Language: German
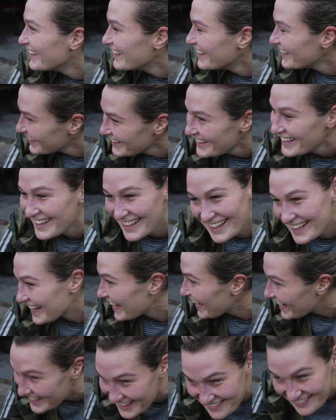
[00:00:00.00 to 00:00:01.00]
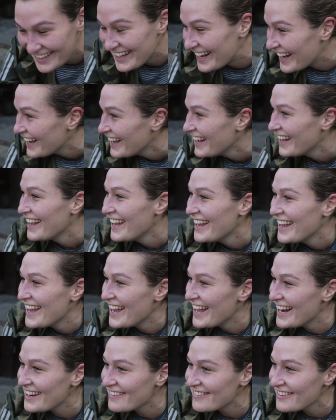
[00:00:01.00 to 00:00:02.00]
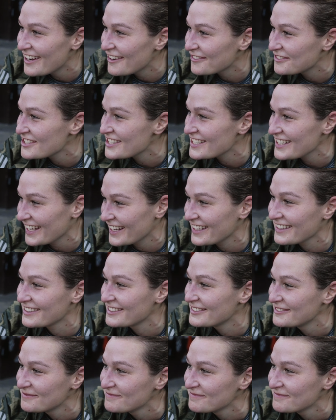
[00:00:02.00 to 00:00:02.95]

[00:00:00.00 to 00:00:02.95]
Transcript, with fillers: Endlich wieder laufen. Endlich ne? wieder. Mensch. Endlich wieder auf die Strecke.